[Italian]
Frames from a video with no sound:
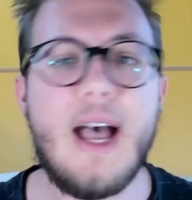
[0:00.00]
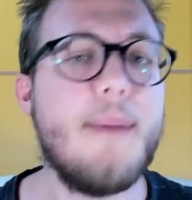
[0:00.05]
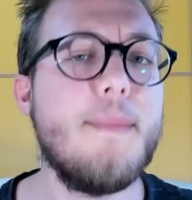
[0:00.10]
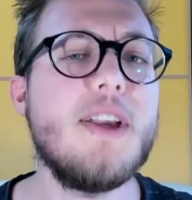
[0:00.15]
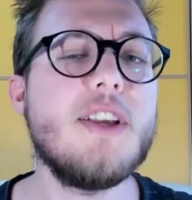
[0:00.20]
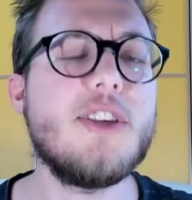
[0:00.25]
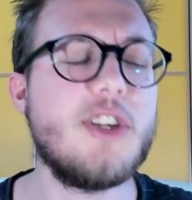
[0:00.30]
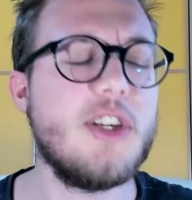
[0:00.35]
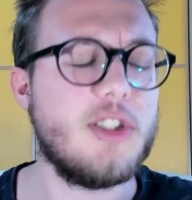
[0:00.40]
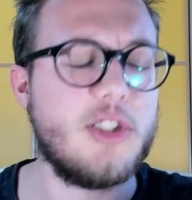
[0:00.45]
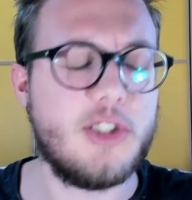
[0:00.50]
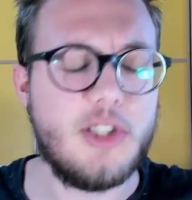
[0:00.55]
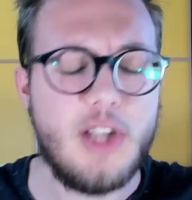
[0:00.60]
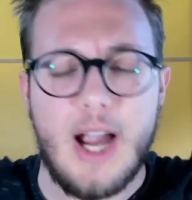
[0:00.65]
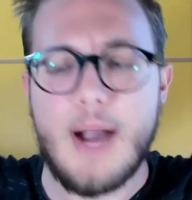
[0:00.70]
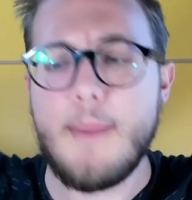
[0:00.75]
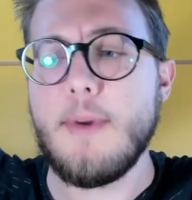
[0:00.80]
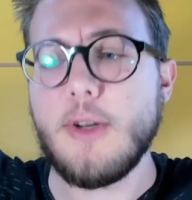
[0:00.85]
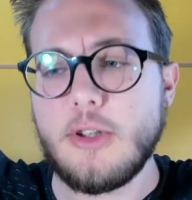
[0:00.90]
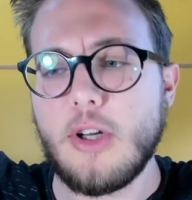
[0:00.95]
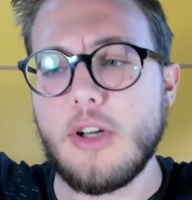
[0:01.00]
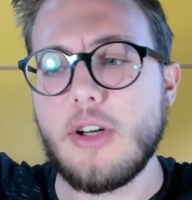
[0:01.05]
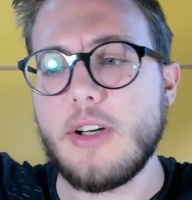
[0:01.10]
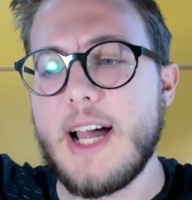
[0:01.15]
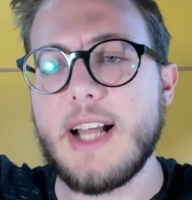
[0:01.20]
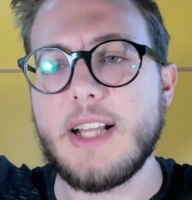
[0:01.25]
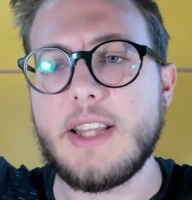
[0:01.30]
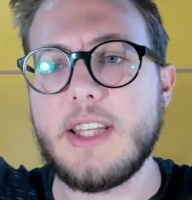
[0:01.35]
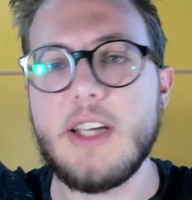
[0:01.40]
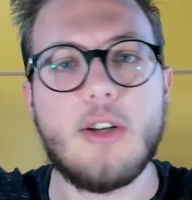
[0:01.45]
Amici, siamo
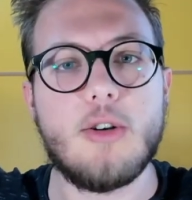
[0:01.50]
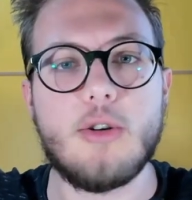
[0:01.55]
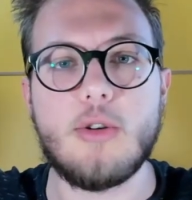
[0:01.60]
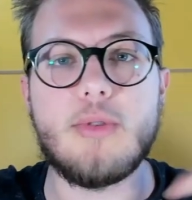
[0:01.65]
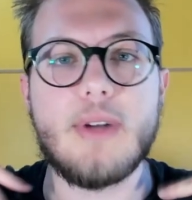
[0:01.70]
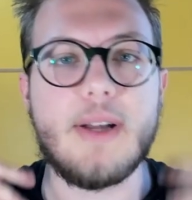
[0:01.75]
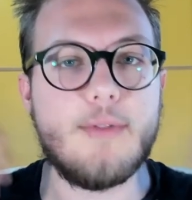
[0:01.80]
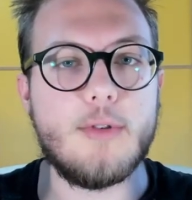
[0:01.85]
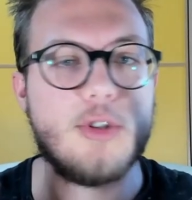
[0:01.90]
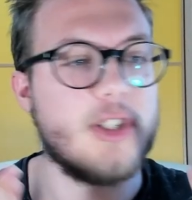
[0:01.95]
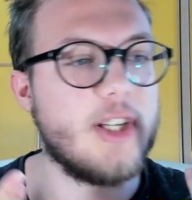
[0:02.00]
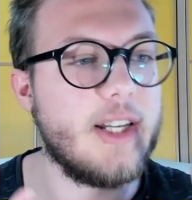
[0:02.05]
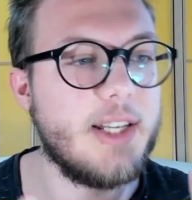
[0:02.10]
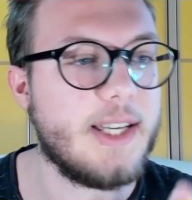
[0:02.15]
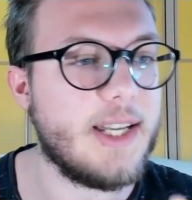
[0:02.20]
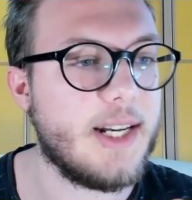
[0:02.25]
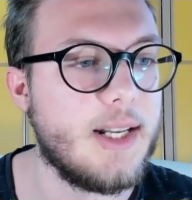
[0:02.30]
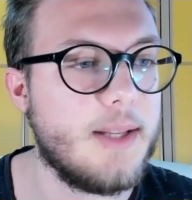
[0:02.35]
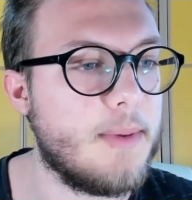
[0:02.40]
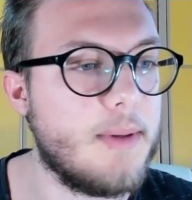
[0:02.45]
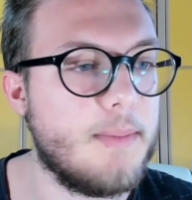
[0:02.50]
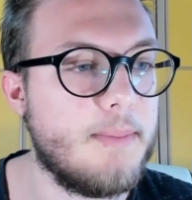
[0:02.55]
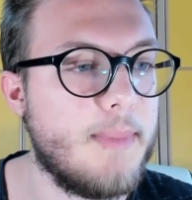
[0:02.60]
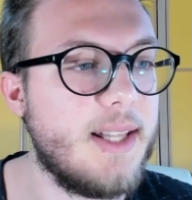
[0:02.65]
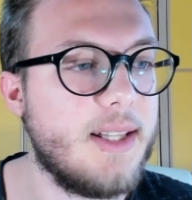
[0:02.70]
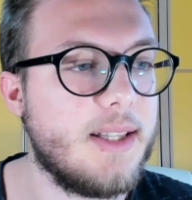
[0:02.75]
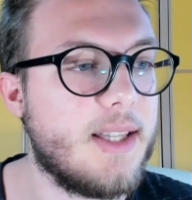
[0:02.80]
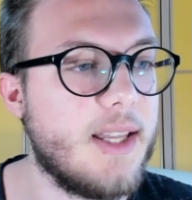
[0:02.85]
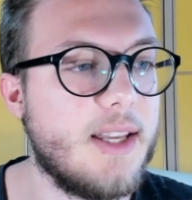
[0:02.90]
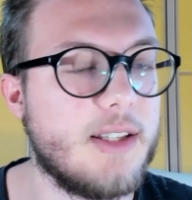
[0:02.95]
tornati con una voce
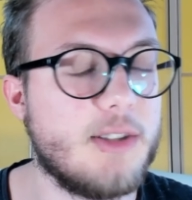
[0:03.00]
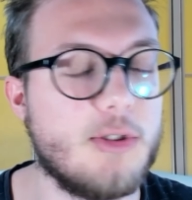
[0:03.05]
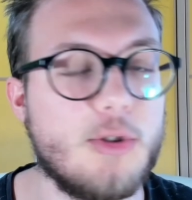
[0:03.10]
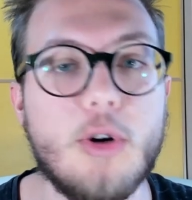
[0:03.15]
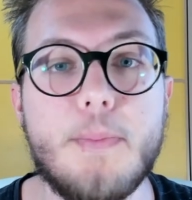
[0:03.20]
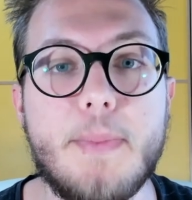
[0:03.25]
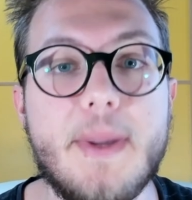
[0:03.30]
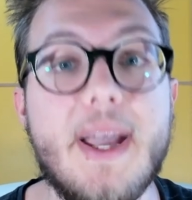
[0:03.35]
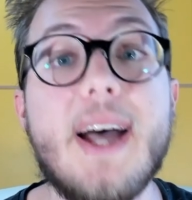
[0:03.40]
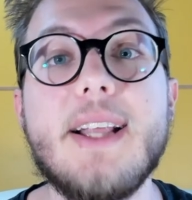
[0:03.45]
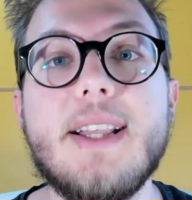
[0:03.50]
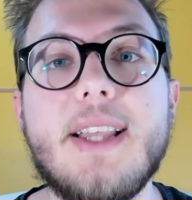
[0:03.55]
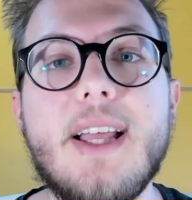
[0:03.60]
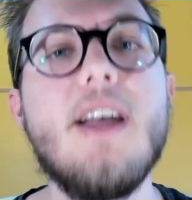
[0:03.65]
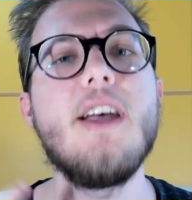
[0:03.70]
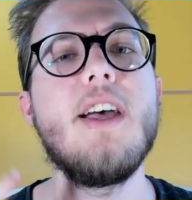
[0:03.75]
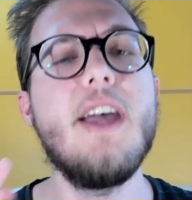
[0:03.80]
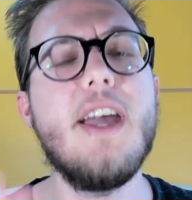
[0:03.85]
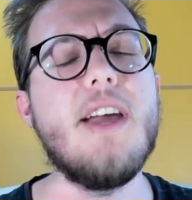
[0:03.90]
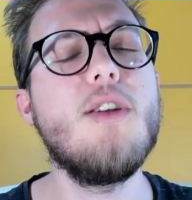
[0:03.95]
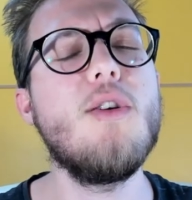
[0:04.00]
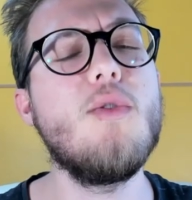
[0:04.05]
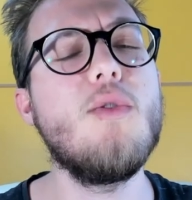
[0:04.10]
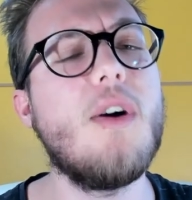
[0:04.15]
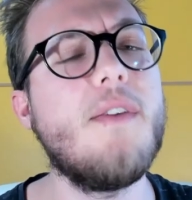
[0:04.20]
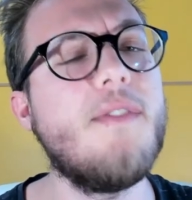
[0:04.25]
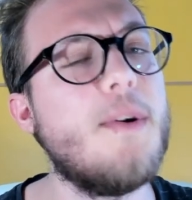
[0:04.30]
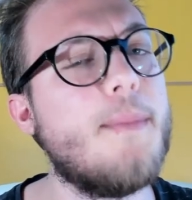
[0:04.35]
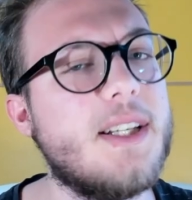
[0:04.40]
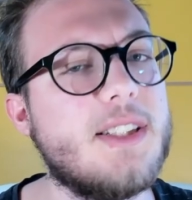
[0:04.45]
incredibilmente storpiata e in un
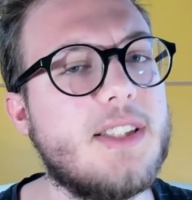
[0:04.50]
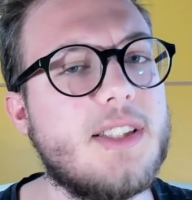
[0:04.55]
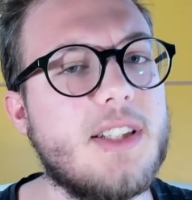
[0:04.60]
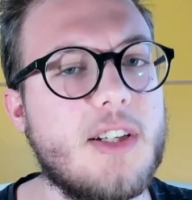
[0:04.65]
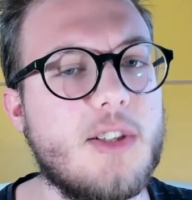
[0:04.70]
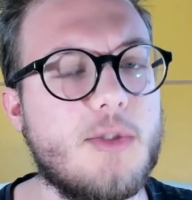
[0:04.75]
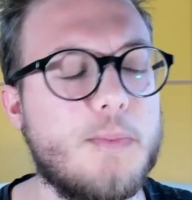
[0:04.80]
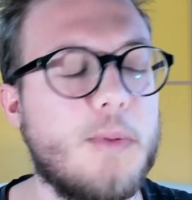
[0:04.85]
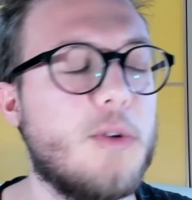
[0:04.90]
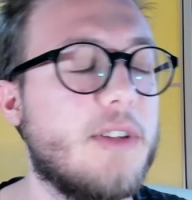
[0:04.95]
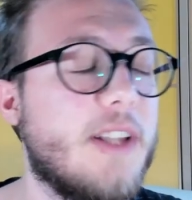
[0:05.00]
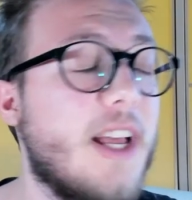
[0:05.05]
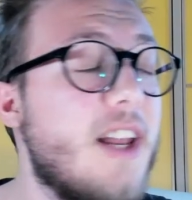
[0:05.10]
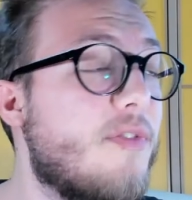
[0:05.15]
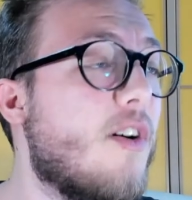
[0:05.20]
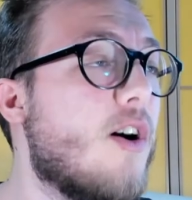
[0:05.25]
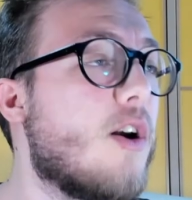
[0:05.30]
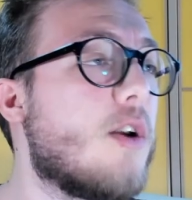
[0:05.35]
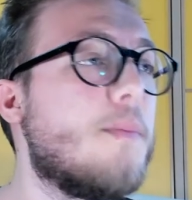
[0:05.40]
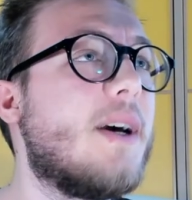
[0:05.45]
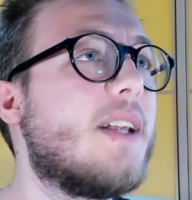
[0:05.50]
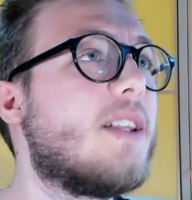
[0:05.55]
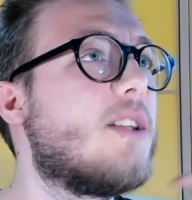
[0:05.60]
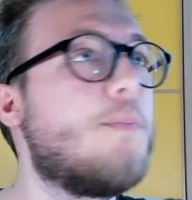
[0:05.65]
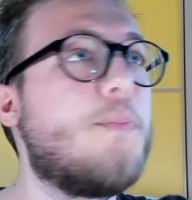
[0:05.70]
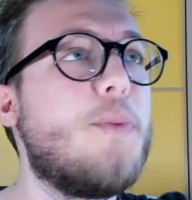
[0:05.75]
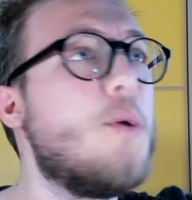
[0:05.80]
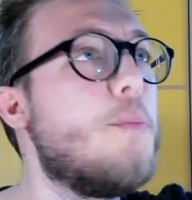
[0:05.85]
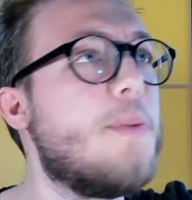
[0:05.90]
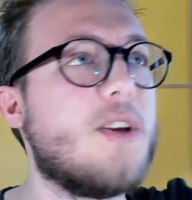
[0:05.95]
nuovo Massa Risponde, il
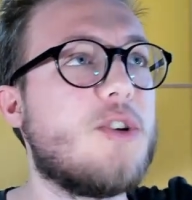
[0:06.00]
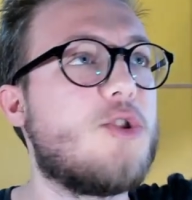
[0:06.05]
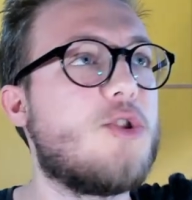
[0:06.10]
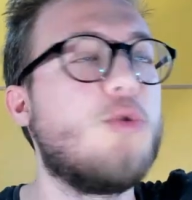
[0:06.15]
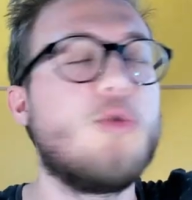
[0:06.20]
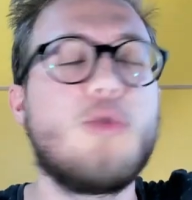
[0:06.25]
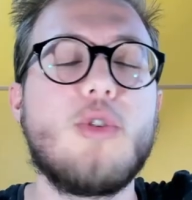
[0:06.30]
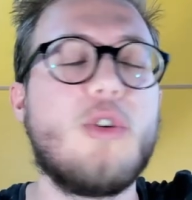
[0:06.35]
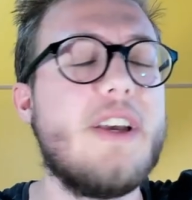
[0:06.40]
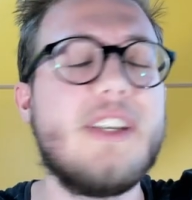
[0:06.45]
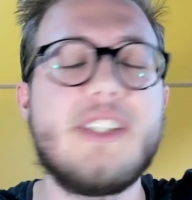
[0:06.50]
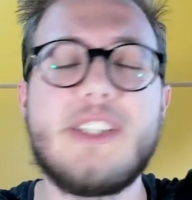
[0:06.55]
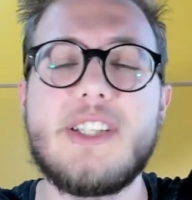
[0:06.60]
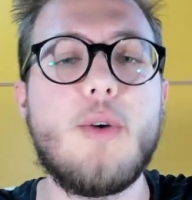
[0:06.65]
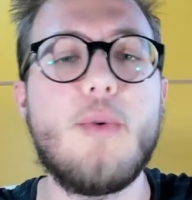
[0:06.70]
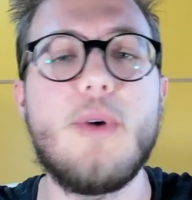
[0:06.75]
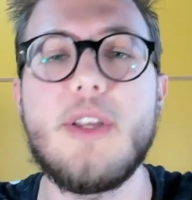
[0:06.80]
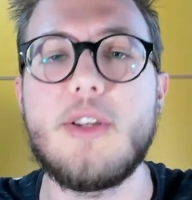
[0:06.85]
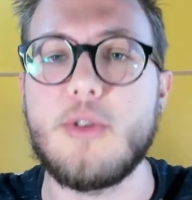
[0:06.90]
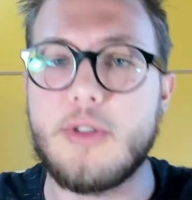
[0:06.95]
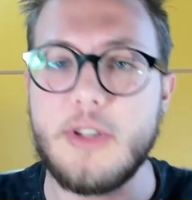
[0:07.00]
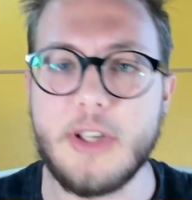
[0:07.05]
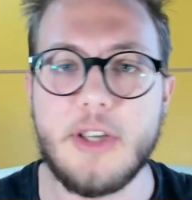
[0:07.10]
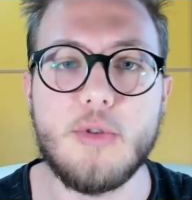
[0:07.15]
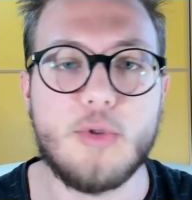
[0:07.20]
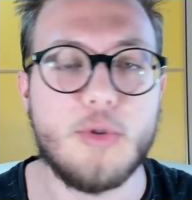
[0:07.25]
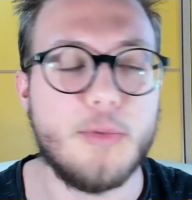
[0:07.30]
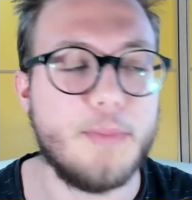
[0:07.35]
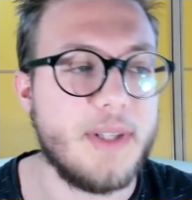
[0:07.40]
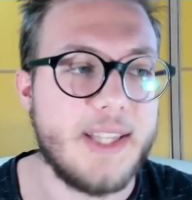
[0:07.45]
format più piaciuto e seguito di
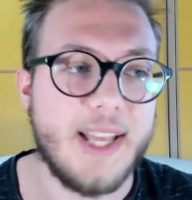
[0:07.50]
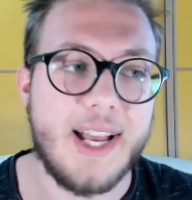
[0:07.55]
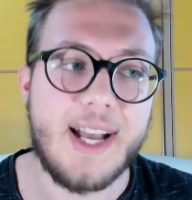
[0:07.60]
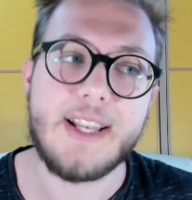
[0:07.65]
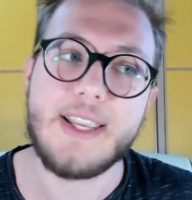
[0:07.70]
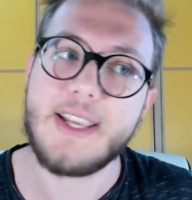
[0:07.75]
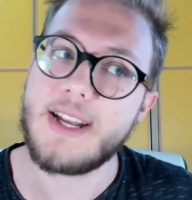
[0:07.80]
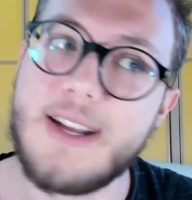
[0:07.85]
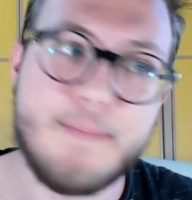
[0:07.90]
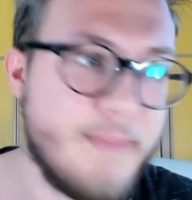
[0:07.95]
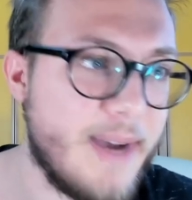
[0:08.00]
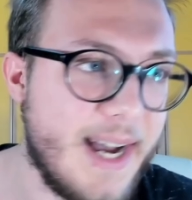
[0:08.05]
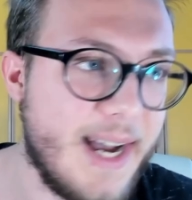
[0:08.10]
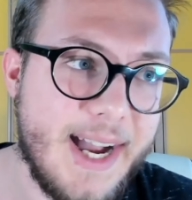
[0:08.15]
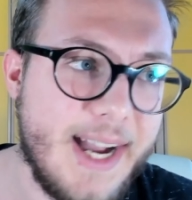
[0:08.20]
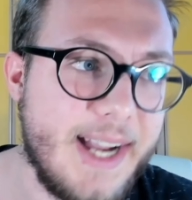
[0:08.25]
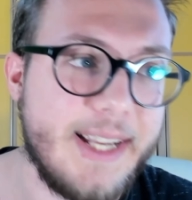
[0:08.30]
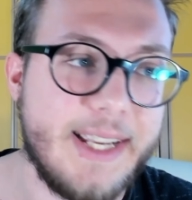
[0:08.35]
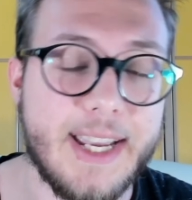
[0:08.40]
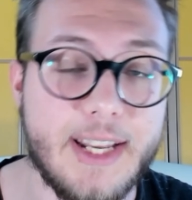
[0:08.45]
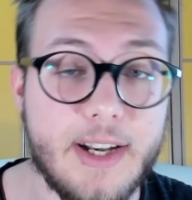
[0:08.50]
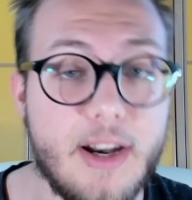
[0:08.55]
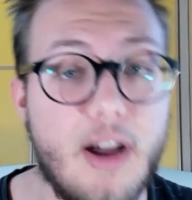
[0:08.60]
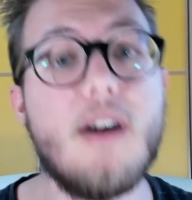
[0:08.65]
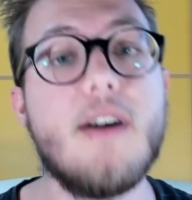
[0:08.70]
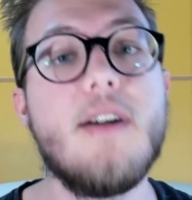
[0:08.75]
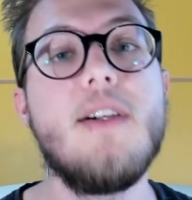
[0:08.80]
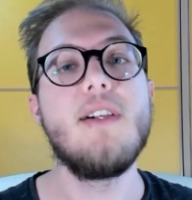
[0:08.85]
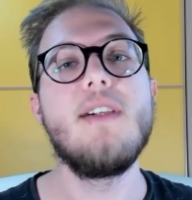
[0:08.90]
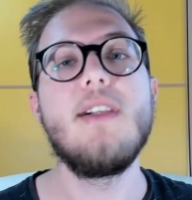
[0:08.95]
YouTube Italia, ma anche
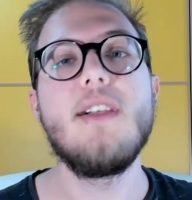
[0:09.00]
no,